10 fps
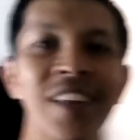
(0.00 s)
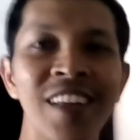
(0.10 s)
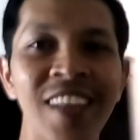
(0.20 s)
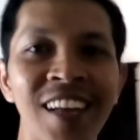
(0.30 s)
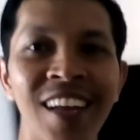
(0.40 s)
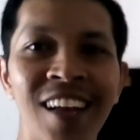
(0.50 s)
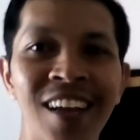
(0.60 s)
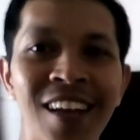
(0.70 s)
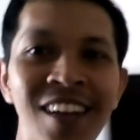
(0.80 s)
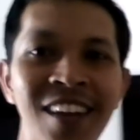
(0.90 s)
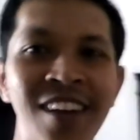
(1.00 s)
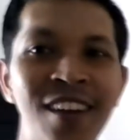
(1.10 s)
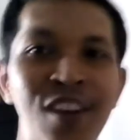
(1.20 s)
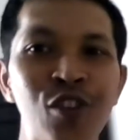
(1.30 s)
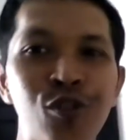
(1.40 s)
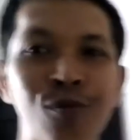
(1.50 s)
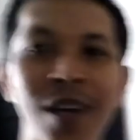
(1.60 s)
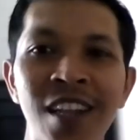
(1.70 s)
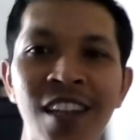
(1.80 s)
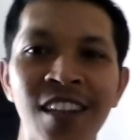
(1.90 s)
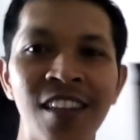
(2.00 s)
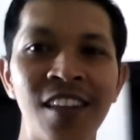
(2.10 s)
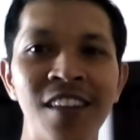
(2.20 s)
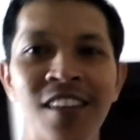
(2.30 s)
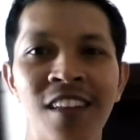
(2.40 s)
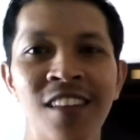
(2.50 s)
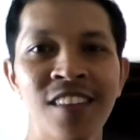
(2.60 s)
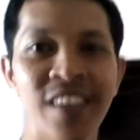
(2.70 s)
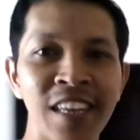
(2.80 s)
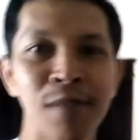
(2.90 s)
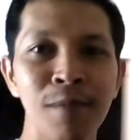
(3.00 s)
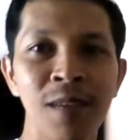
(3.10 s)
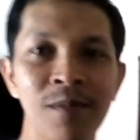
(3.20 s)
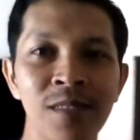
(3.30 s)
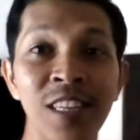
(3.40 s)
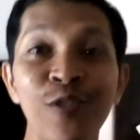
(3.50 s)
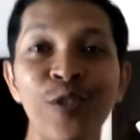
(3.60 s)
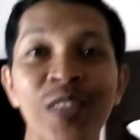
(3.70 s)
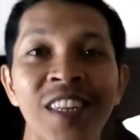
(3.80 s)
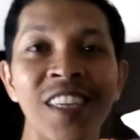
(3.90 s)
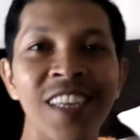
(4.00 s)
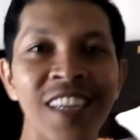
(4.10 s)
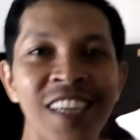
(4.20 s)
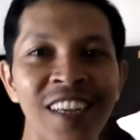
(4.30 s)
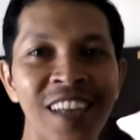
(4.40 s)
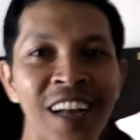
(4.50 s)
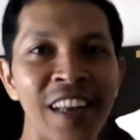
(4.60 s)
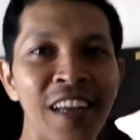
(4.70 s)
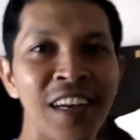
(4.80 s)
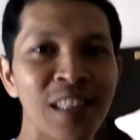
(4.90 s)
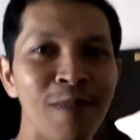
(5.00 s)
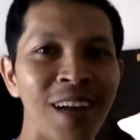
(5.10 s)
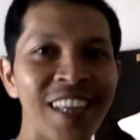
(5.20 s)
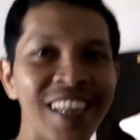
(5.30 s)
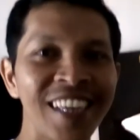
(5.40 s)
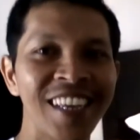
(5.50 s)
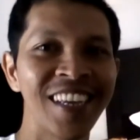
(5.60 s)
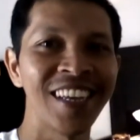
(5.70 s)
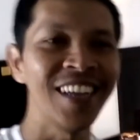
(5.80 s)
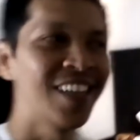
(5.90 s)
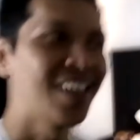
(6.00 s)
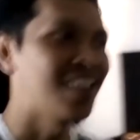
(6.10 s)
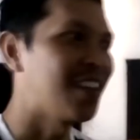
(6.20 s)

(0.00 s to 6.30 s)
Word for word: Nah, cuman saya semalam tidur sendiri, nggak ada yang teman ya